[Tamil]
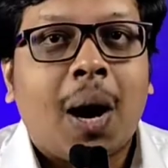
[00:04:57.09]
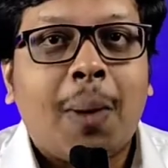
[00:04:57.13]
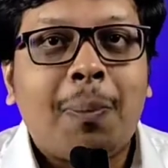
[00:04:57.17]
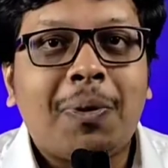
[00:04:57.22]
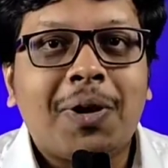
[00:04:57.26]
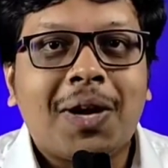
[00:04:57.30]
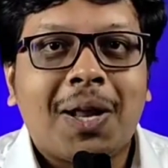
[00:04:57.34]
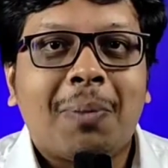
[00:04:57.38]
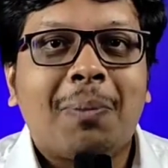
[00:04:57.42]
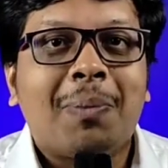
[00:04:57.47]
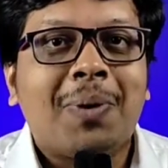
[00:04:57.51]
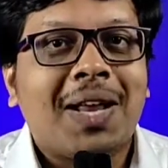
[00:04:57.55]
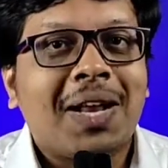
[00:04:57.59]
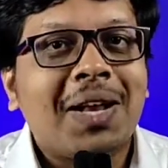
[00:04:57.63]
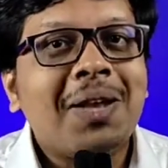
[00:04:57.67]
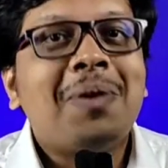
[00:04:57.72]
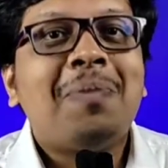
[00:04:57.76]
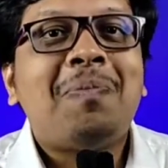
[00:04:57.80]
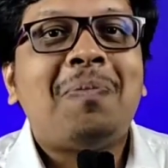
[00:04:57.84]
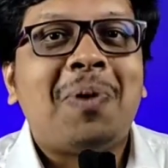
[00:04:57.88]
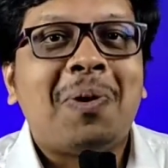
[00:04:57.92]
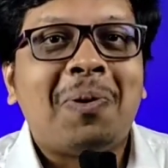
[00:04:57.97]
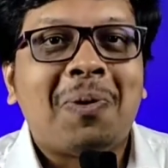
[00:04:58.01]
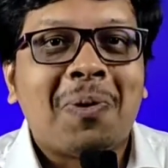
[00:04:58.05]
அப்போ நம்ம
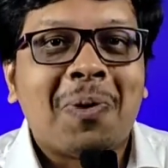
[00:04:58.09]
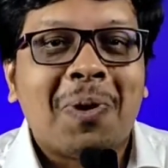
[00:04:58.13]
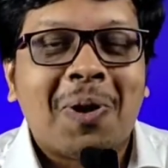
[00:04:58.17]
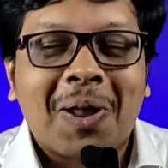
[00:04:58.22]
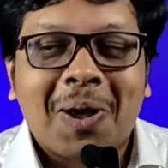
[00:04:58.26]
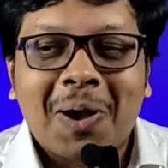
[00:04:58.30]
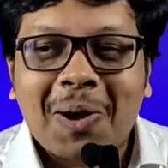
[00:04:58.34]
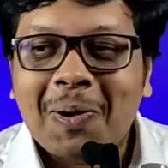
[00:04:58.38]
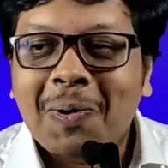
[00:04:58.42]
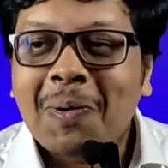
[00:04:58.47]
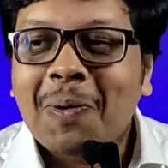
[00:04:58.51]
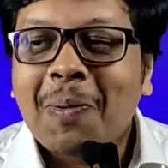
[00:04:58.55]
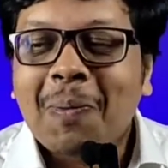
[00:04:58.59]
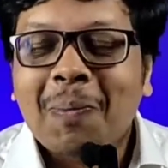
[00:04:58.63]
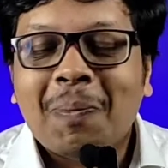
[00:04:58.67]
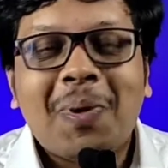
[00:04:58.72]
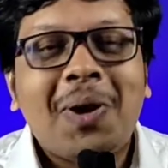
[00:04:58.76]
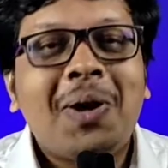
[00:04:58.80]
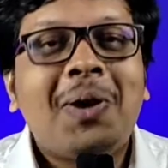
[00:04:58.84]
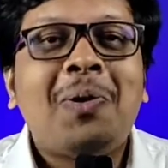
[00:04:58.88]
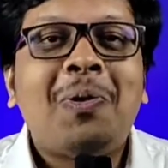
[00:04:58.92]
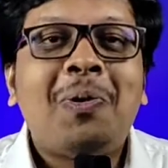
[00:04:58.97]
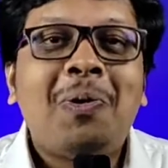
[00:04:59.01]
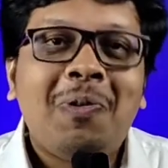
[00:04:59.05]
என்ன பண்ணணும்னா
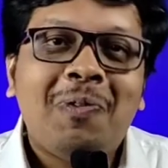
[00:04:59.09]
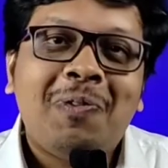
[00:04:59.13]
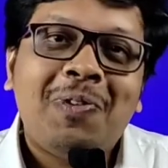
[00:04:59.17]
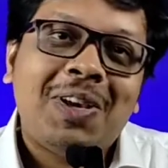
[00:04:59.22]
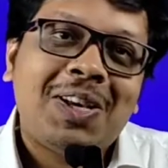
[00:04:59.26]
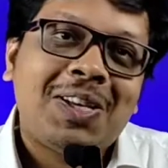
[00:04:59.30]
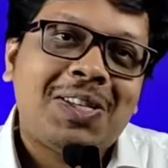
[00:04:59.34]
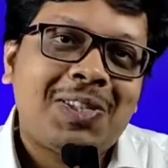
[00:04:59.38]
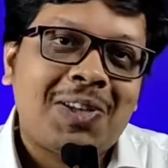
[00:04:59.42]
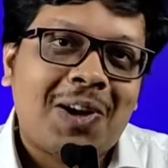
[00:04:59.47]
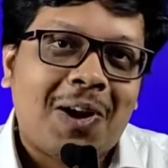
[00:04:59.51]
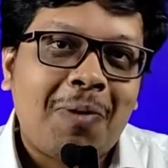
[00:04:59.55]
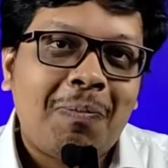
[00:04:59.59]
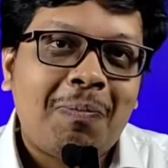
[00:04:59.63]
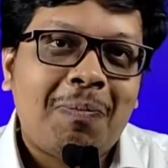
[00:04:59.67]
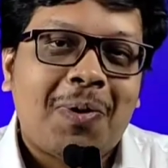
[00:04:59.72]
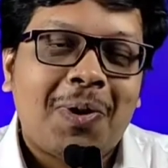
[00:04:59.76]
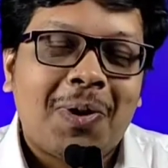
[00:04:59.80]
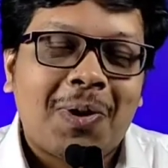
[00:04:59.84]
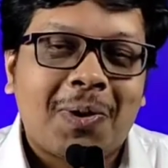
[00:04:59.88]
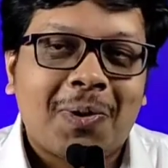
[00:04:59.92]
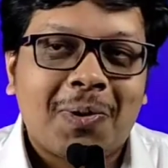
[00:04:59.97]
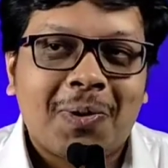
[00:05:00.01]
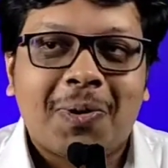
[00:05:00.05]
போயிட்டு லூஃபியை ஸ்டாப்
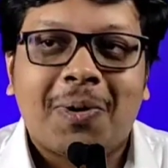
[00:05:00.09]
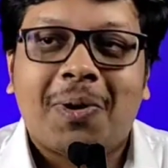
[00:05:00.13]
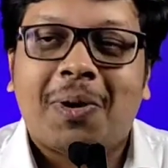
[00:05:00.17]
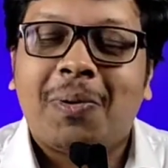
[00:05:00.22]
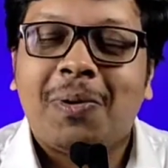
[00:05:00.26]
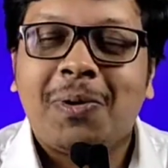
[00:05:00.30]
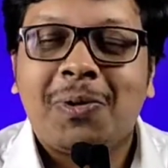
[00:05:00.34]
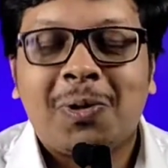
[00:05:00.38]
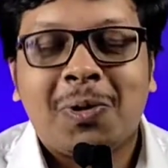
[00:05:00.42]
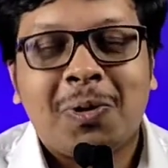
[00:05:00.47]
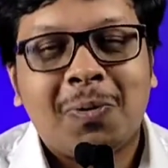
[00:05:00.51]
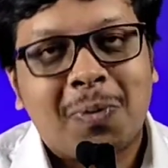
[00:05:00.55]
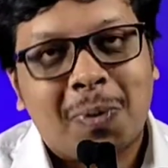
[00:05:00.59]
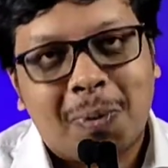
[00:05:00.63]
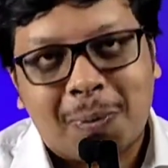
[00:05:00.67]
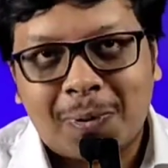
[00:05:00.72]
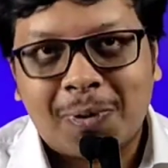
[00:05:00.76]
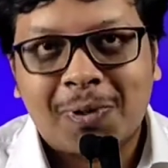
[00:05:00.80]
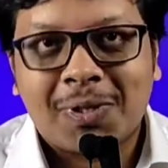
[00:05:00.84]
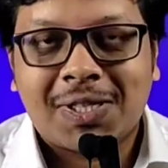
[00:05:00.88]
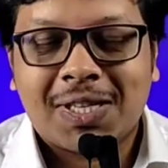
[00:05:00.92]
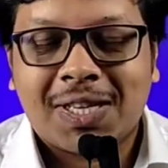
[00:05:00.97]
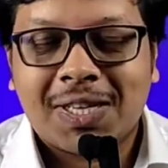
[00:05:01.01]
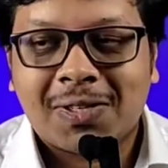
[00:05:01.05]
பண்ணணும் அப்படின்னு சொல்லிட்டு
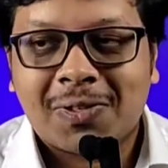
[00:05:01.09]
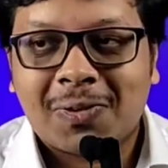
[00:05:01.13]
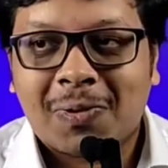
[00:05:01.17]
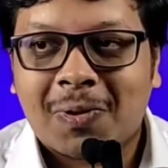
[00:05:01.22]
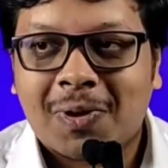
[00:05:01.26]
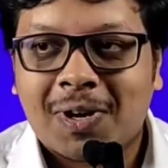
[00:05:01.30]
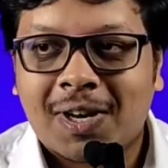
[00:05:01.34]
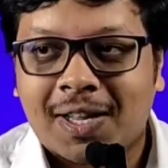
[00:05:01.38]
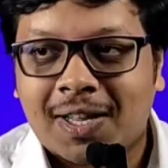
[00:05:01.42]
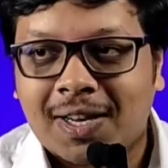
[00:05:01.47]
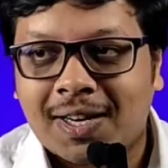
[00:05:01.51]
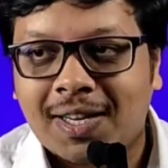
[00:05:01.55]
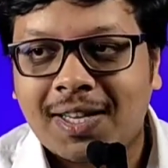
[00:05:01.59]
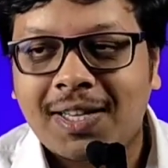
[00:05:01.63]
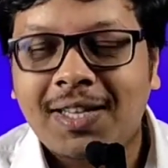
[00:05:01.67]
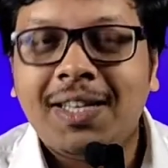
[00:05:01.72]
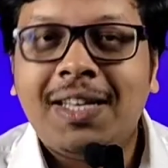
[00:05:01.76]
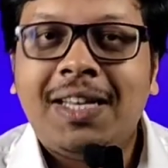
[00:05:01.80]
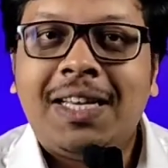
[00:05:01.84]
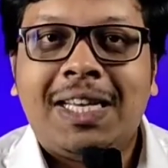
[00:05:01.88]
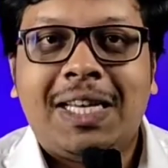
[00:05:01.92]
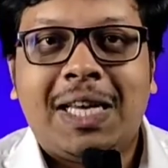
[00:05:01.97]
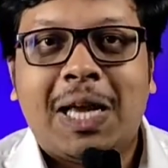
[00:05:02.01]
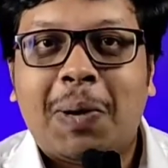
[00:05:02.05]
மோனஸ்கே சொல்கிறாரு
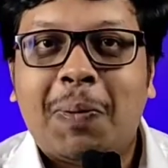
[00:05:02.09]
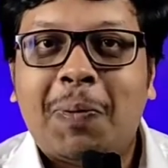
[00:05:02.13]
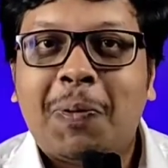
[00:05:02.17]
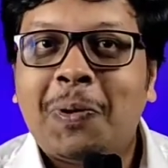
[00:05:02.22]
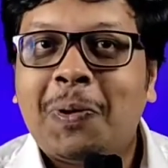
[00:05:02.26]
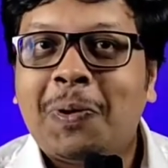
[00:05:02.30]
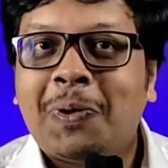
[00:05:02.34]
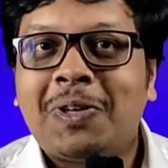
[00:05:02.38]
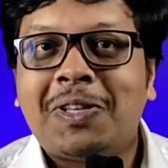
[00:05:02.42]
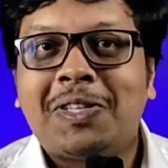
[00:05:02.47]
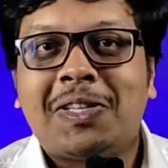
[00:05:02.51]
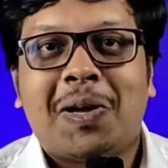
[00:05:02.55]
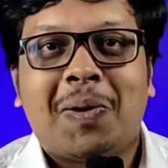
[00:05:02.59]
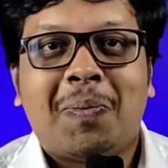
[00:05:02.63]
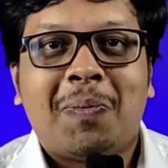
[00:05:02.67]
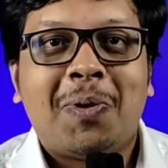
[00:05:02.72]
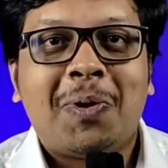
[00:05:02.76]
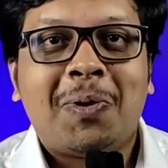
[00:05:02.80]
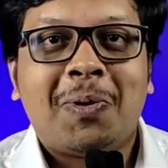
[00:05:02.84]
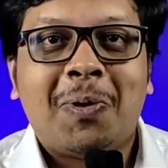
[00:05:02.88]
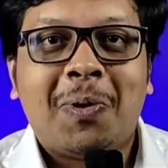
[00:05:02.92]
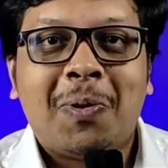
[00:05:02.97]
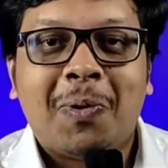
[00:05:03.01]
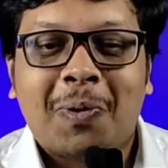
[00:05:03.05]
எமோட்டோக்கு
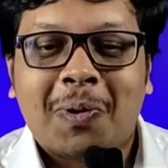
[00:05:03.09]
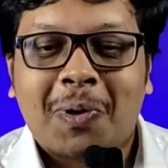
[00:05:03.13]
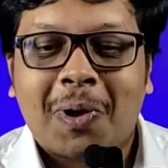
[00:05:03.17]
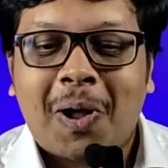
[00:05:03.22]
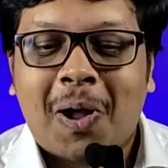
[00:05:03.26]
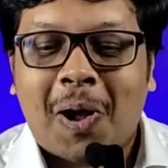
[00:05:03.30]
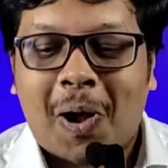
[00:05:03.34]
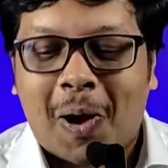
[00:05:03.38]
சமக்கும்